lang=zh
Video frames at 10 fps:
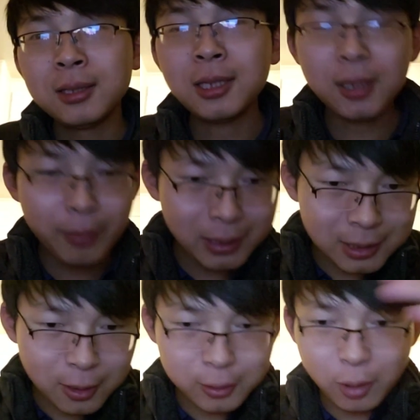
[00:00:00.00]
上了班
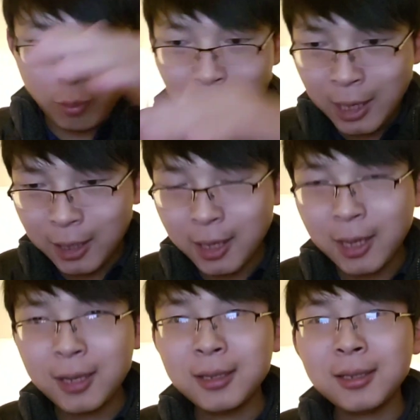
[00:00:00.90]
之后，到晚上
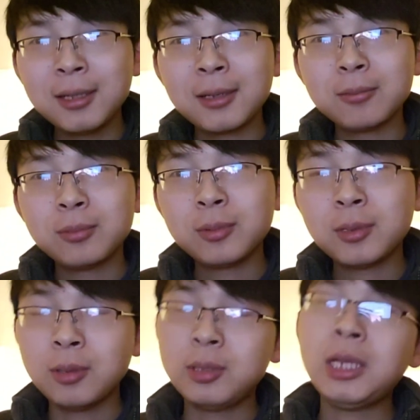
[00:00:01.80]
呢，
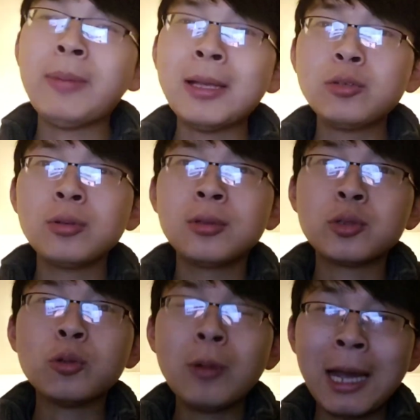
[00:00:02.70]
就一般就是
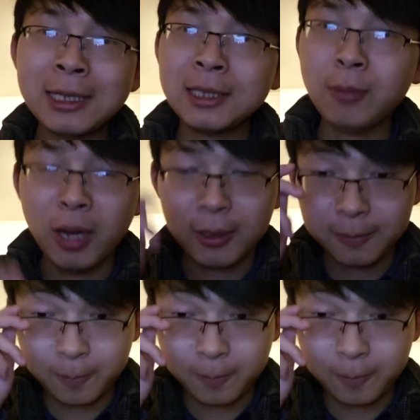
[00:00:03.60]
送孩子嘛。